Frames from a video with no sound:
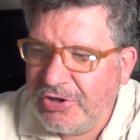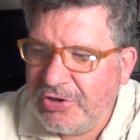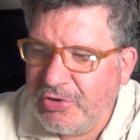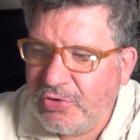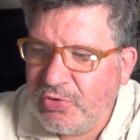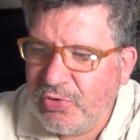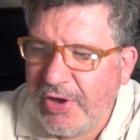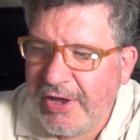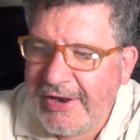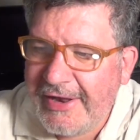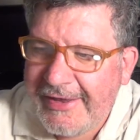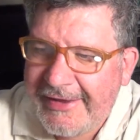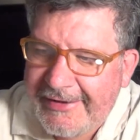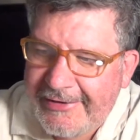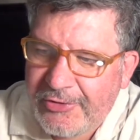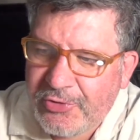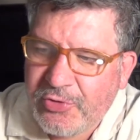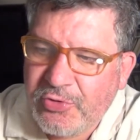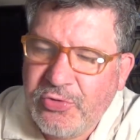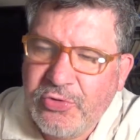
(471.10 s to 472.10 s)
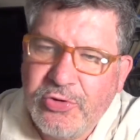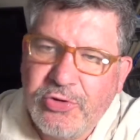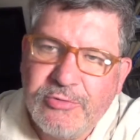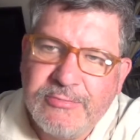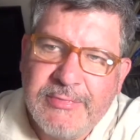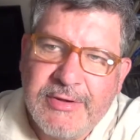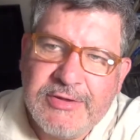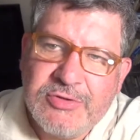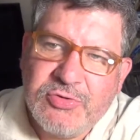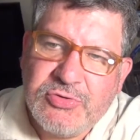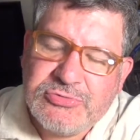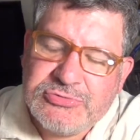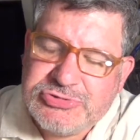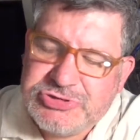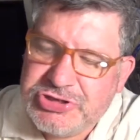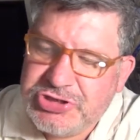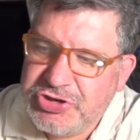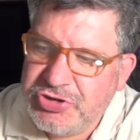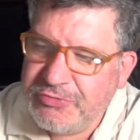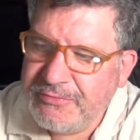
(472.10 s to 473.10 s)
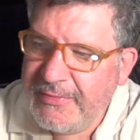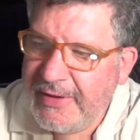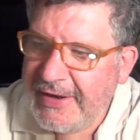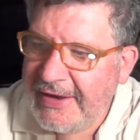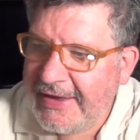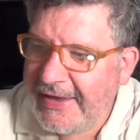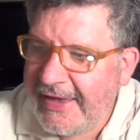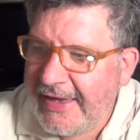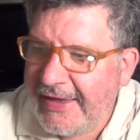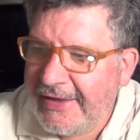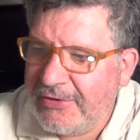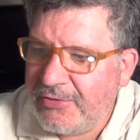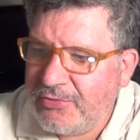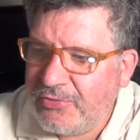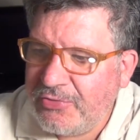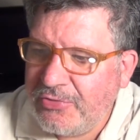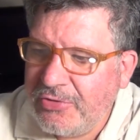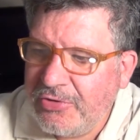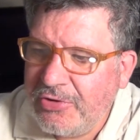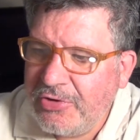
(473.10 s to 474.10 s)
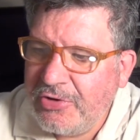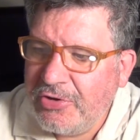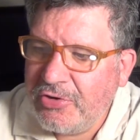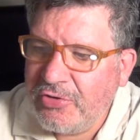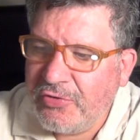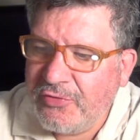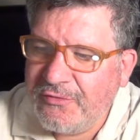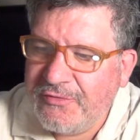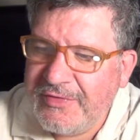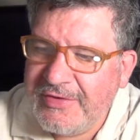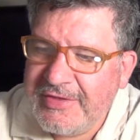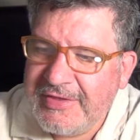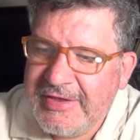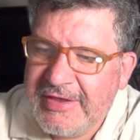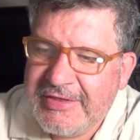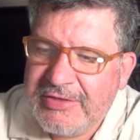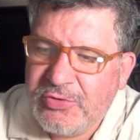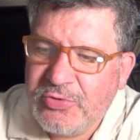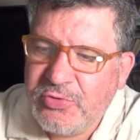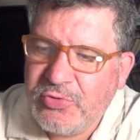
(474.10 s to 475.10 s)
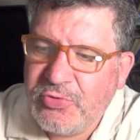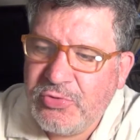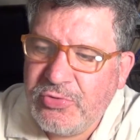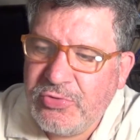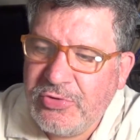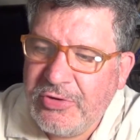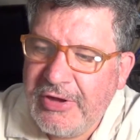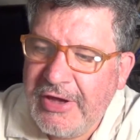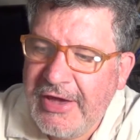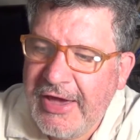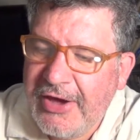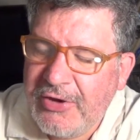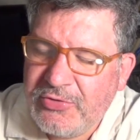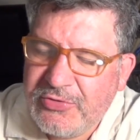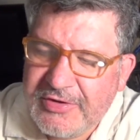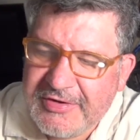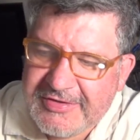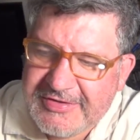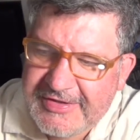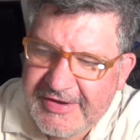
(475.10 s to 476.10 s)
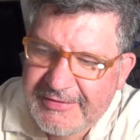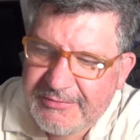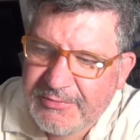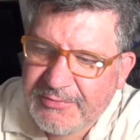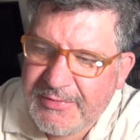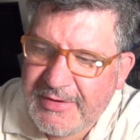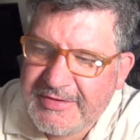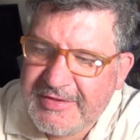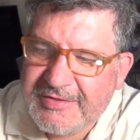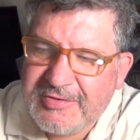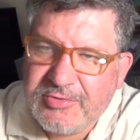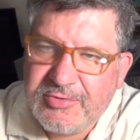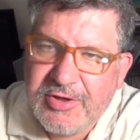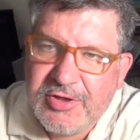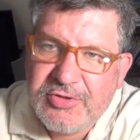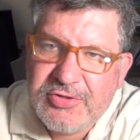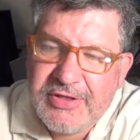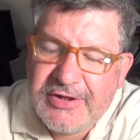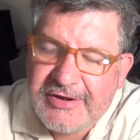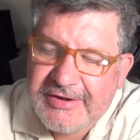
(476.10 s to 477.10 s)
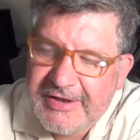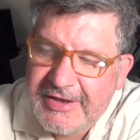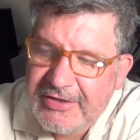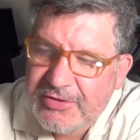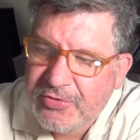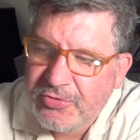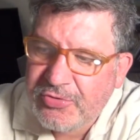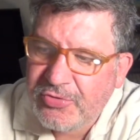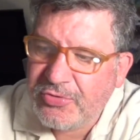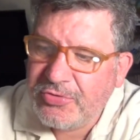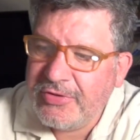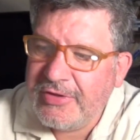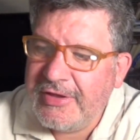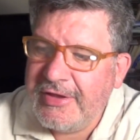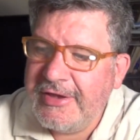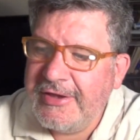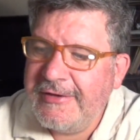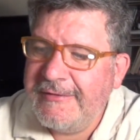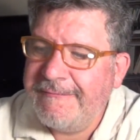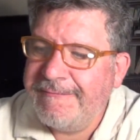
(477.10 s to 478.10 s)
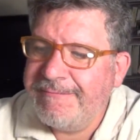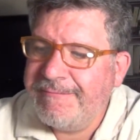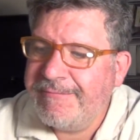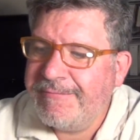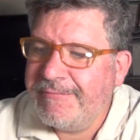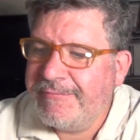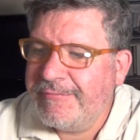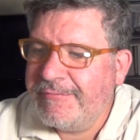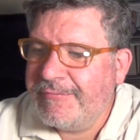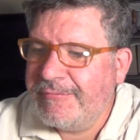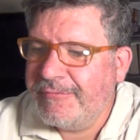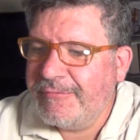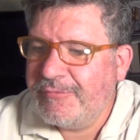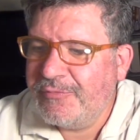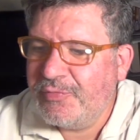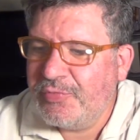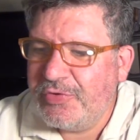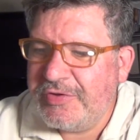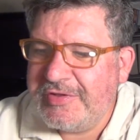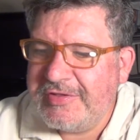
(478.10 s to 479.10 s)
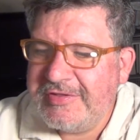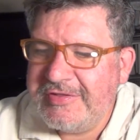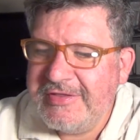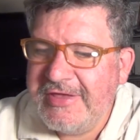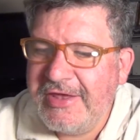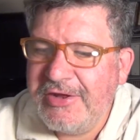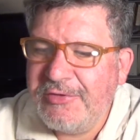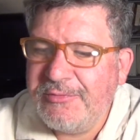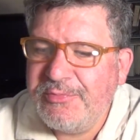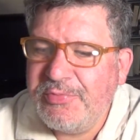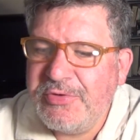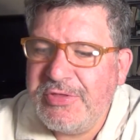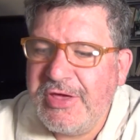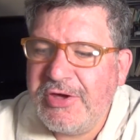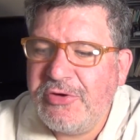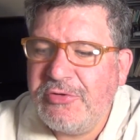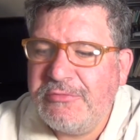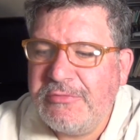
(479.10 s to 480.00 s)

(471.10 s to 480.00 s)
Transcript: lo alejó y lo mandó a un sitio más lejano, confinándolo a un extremo más desolado del reino donde pues ya no podía